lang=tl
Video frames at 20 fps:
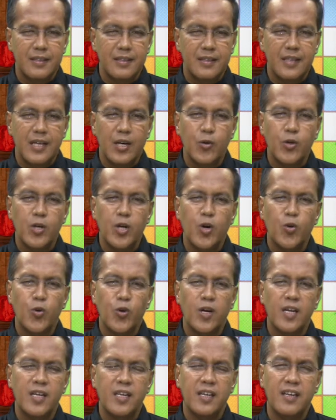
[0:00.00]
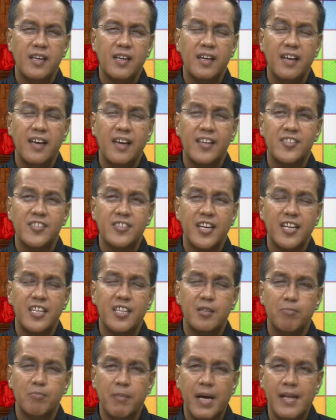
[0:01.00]
nga ora-oran ira
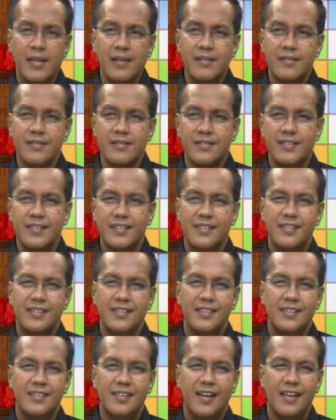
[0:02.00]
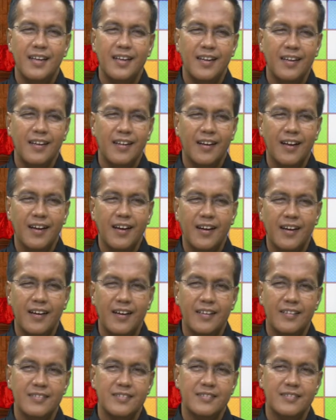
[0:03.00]
excitement han ira